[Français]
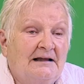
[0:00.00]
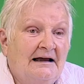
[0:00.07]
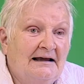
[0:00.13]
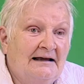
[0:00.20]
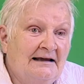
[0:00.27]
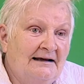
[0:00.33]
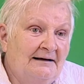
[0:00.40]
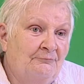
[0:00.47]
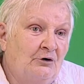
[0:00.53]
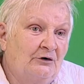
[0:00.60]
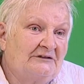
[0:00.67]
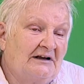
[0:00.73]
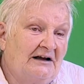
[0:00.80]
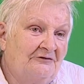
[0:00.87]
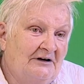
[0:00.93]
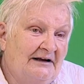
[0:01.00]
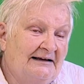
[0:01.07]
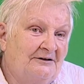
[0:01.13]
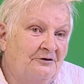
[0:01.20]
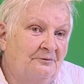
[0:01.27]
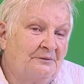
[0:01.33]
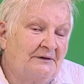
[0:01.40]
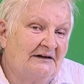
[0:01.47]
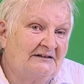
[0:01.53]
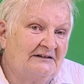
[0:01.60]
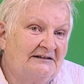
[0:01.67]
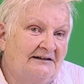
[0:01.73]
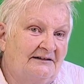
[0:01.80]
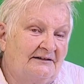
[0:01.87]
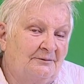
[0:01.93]
Et mon travail comme
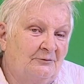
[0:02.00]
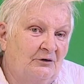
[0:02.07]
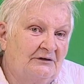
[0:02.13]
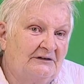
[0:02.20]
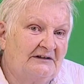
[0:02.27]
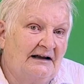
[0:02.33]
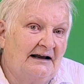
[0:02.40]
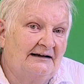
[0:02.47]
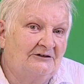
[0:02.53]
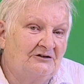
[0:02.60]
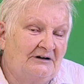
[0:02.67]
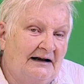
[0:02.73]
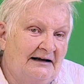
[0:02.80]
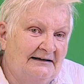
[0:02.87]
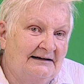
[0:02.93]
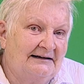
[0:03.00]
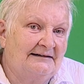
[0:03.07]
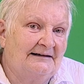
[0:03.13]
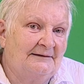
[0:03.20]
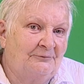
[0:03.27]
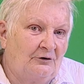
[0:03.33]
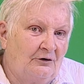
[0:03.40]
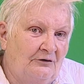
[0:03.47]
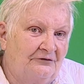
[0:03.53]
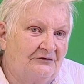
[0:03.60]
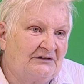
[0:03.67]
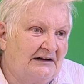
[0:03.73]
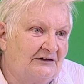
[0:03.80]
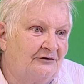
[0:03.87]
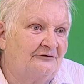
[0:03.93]
présidente mondiale de la Ligue des profs,
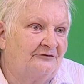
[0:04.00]
c'est de